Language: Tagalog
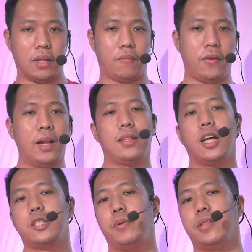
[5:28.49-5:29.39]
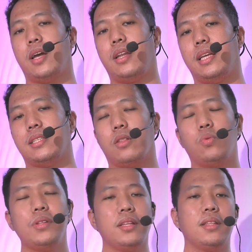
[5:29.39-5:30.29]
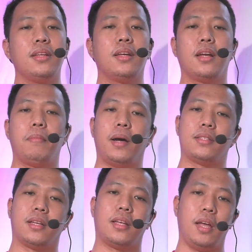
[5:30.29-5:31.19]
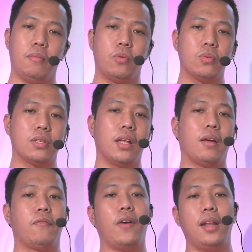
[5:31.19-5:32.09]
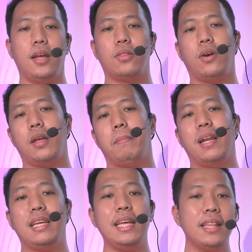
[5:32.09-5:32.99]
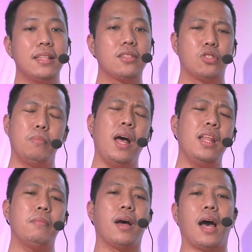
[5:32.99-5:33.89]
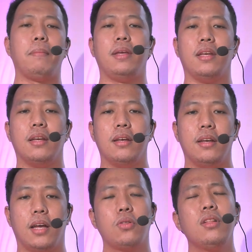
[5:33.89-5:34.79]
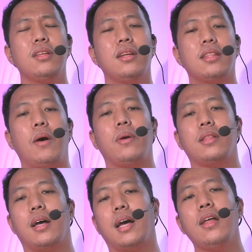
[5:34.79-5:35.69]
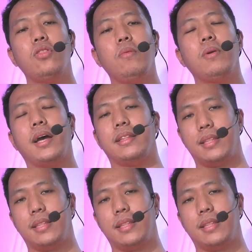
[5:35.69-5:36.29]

Nag-file transfer tayo ng isang 23GB na game kung saan ang file na ito ay maliit, subalit marami. Ito ang tinatawag na random write